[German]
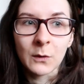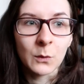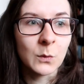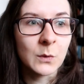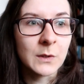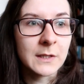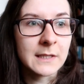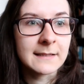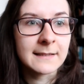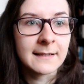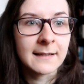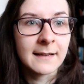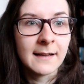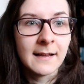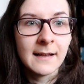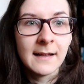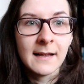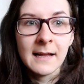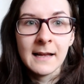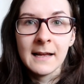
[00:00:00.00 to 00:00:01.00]
Und
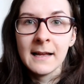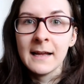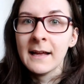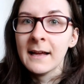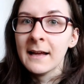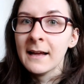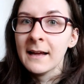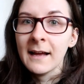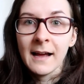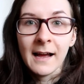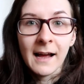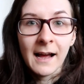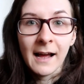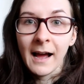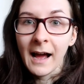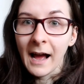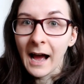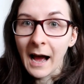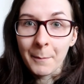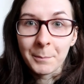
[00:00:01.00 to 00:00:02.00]

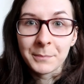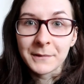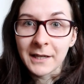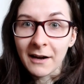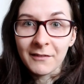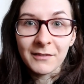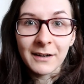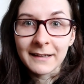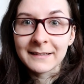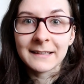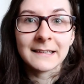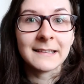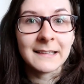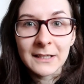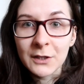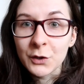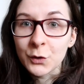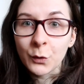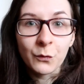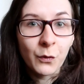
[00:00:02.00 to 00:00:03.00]
ab da war es
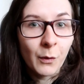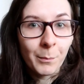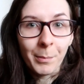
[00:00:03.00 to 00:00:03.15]
tatsächlich schon